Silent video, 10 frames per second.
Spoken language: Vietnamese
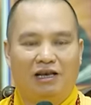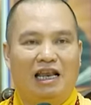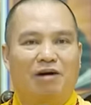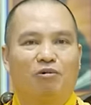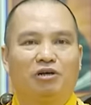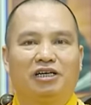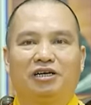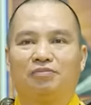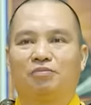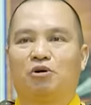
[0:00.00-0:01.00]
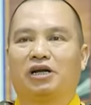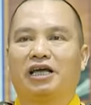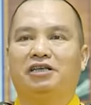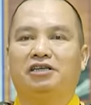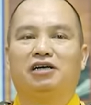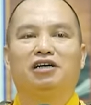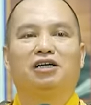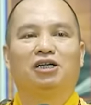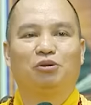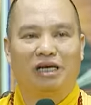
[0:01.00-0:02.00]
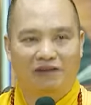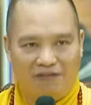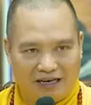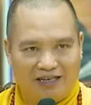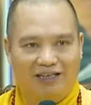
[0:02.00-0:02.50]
là một gì? Một cái trường tuyển Phật.